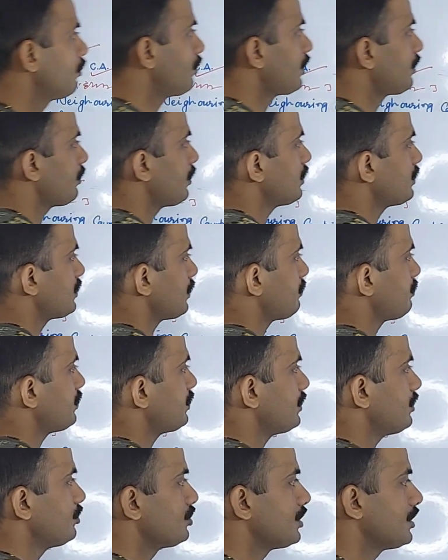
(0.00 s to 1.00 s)
वन वर्ड
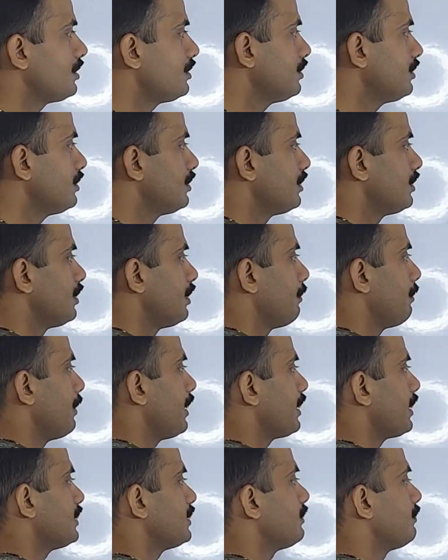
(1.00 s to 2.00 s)
सब्सटीट्यूशन
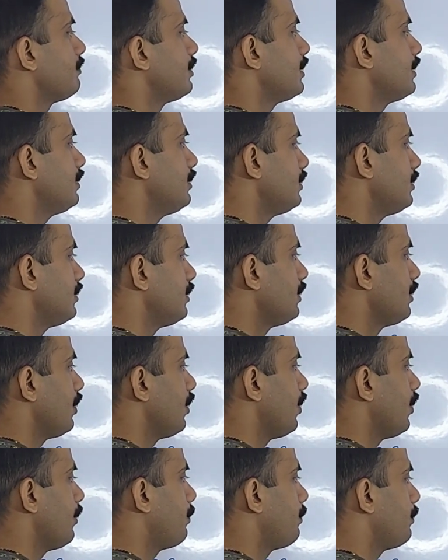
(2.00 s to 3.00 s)
पैराजम्बल
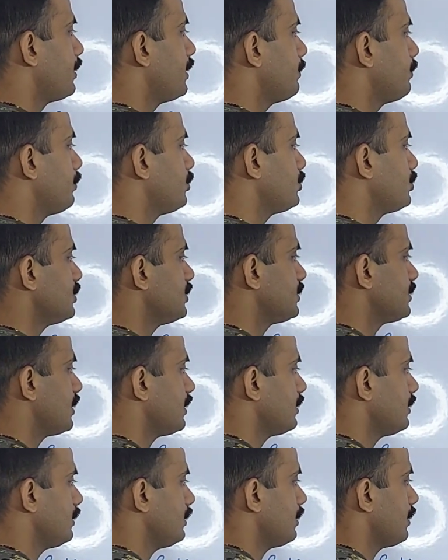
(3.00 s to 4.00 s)
और
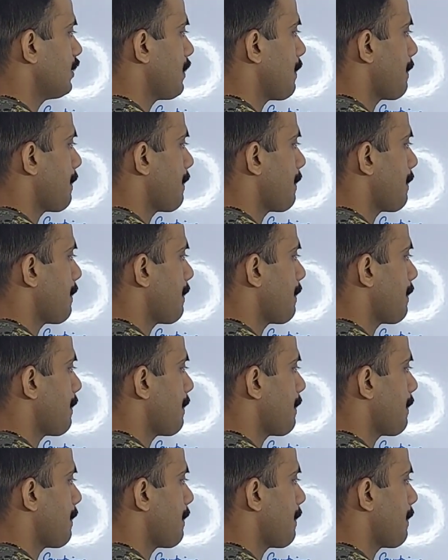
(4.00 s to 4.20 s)
प्रीपोजिशन